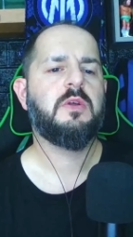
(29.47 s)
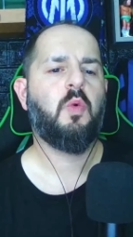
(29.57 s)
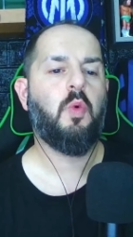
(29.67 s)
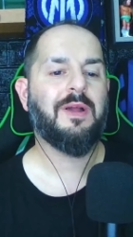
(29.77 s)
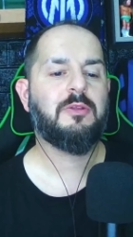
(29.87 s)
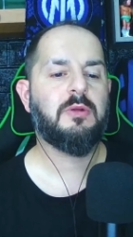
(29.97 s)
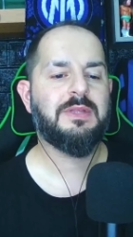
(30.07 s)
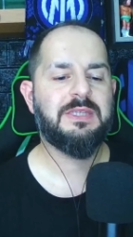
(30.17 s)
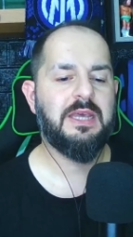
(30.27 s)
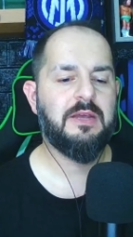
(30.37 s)
4 a
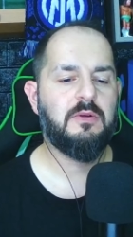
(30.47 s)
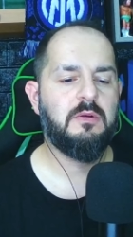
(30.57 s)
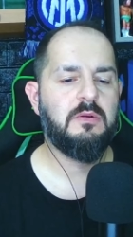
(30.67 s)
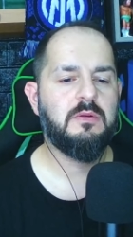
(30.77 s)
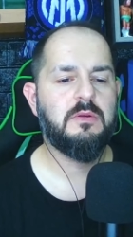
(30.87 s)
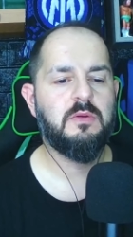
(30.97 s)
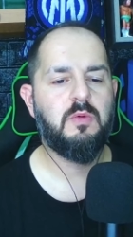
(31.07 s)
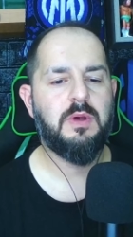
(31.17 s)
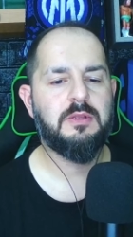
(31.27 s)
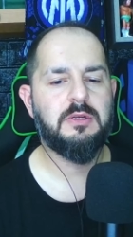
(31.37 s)
0
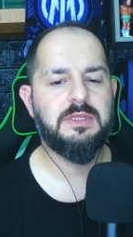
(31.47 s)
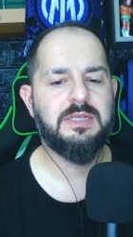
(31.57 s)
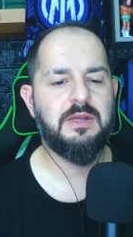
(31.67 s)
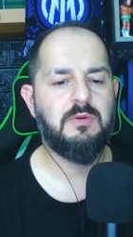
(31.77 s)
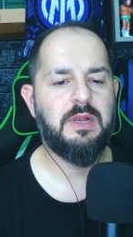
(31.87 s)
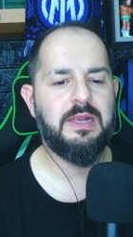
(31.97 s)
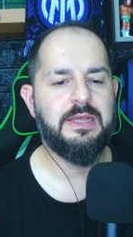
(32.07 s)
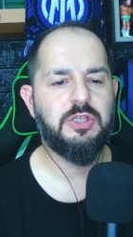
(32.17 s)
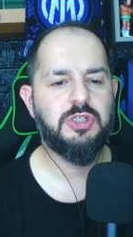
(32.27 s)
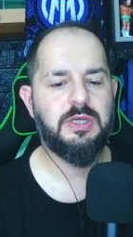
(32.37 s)
4-0 a
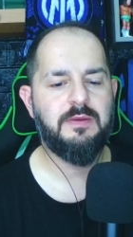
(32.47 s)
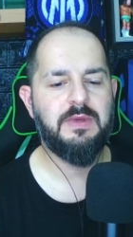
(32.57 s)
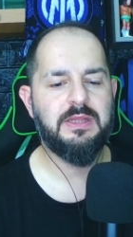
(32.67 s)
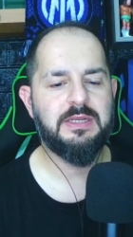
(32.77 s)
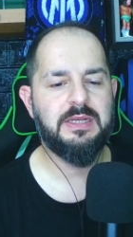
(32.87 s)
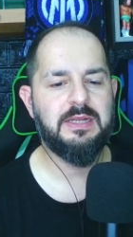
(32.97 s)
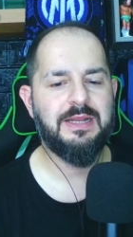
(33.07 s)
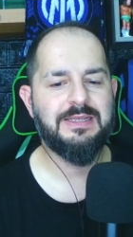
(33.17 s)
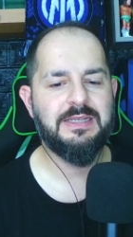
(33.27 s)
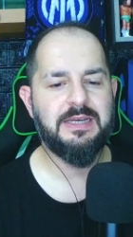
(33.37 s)
Lecce, mentre
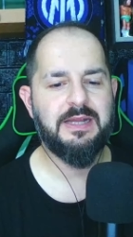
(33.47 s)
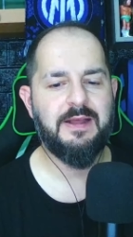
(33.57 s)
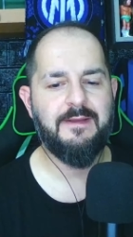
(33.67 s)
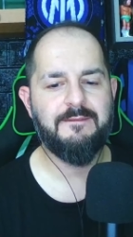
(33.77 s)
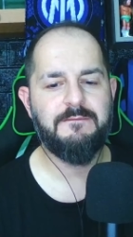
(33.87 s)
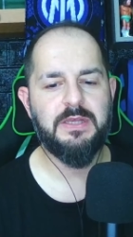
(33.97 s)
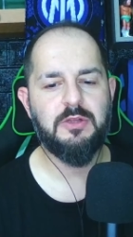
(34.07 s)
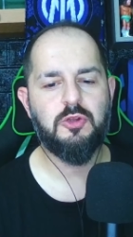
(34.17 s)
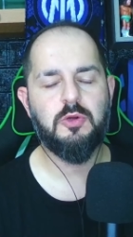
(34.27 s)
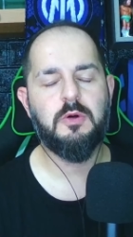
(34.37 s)
la sera ha
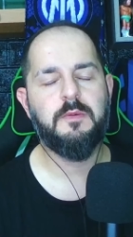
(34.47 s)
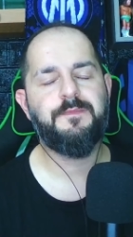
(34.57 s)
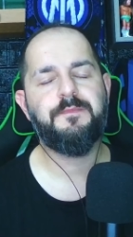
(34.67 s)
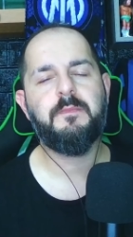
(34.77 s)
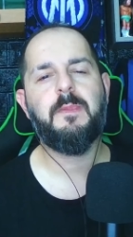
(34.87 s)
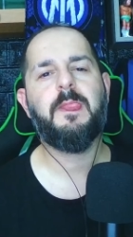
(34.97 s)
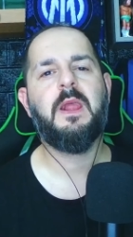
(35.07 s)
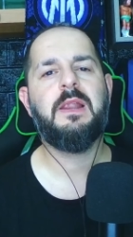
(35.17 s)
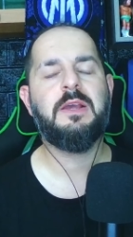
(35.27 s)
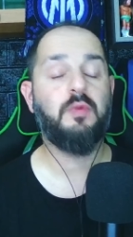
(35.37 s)
vinto
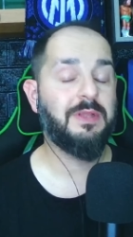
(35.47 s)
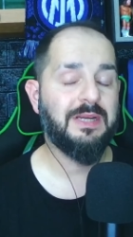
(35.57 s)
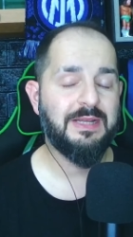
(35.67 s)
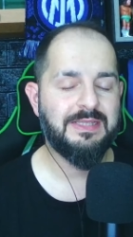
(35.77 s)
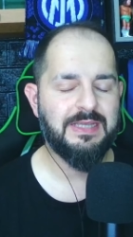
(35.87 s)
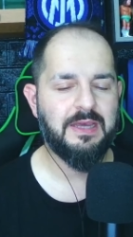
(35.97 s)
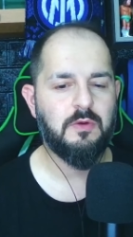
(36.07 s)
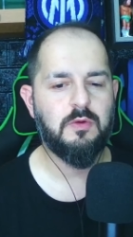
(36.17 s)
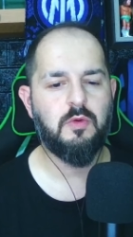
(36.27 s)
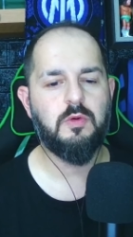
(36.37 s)
la Juve
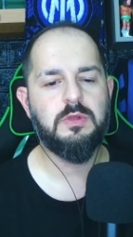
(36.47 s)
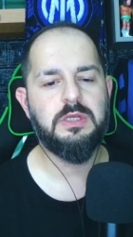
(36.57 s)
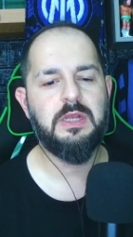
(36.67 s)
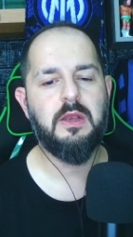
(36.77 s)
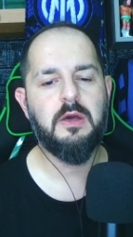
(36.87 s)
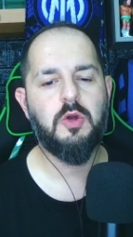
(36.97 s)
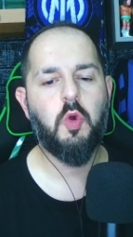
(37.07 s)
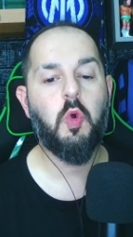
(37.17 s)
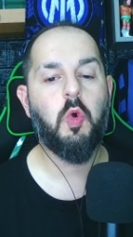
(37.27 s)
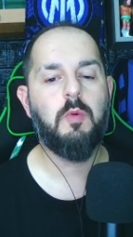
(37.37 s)
3-0 con il
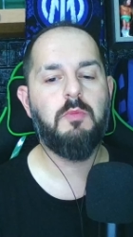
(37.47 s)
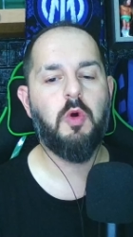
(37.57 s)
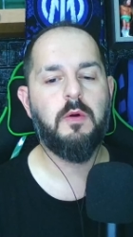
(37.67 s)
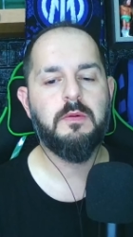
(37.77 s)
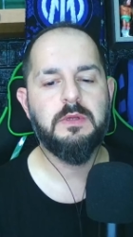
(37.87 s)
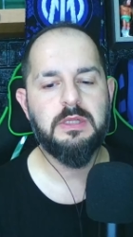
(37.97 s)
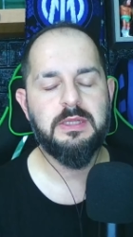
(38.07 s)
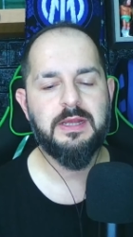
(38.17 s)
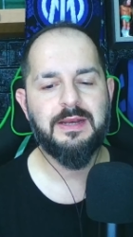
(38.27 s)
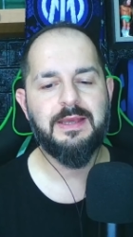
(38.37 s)
Como
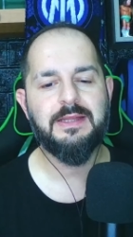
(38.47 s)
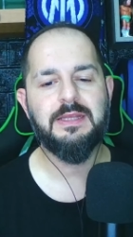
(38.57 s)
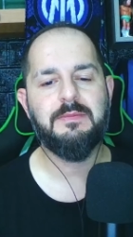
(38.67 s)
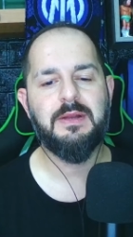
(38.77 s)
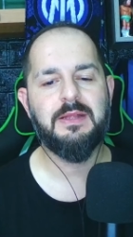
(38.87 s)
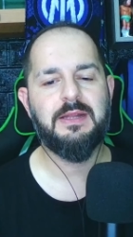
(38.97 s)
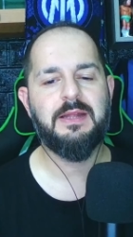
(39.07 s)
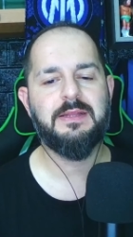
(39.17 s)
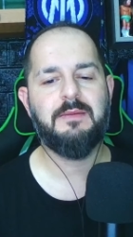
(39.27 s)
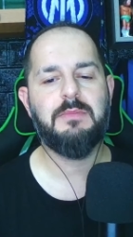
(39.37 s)
in rete per
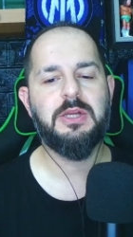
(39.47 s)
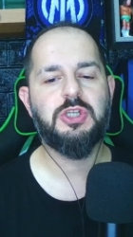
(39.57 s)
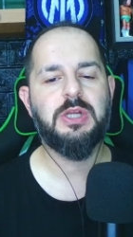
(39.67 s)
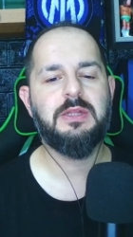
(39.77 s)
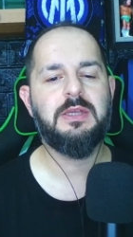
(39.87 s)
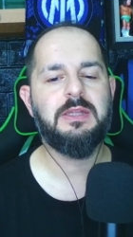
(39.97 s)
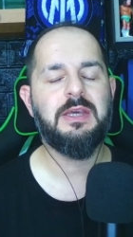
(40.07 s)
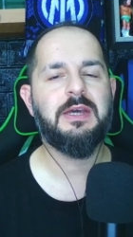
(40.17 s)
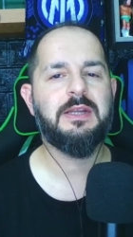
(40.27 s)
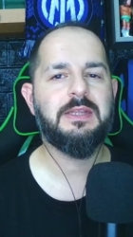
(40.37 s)
l'Atalanta
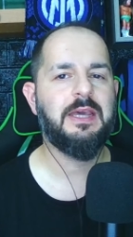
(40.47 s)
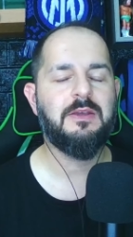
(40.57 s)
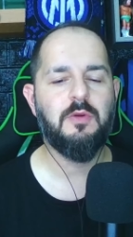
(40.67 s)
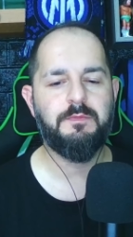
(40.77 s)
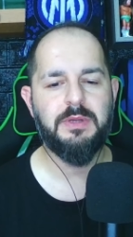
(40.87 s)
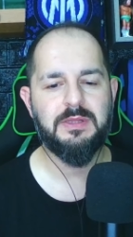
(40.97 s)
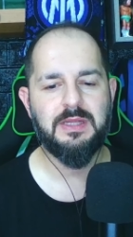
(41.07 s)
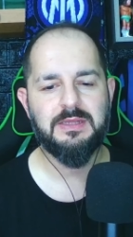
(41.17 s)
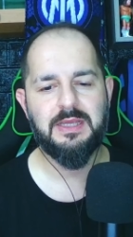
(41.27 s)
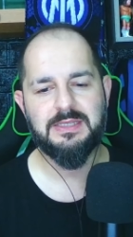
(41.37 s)
Brescianini e Reteghi, doppietta
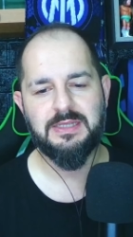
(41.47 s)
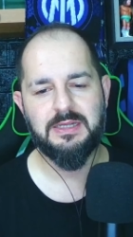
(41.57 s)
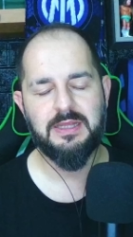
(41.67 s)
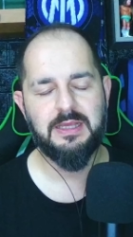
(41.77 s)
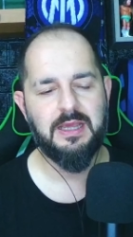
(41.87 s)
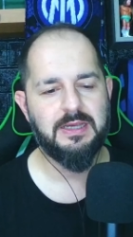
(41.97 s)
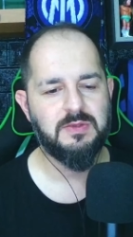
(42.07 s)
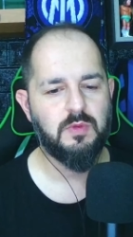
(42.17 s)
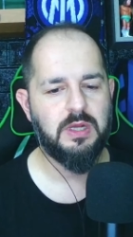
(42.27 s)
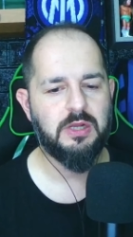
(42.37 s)
a testa, Reteghi anche
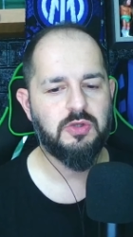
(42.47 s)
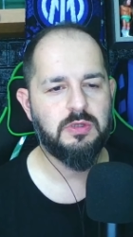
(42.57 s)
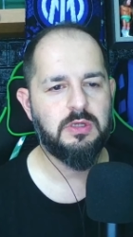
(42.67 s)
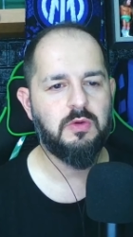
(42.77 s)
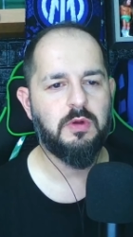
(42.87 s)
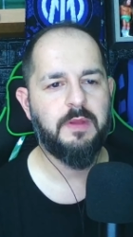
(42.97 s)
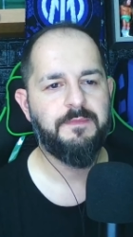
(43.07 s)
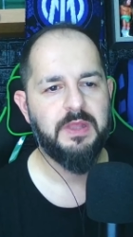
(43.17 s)
sul calcio di rigore.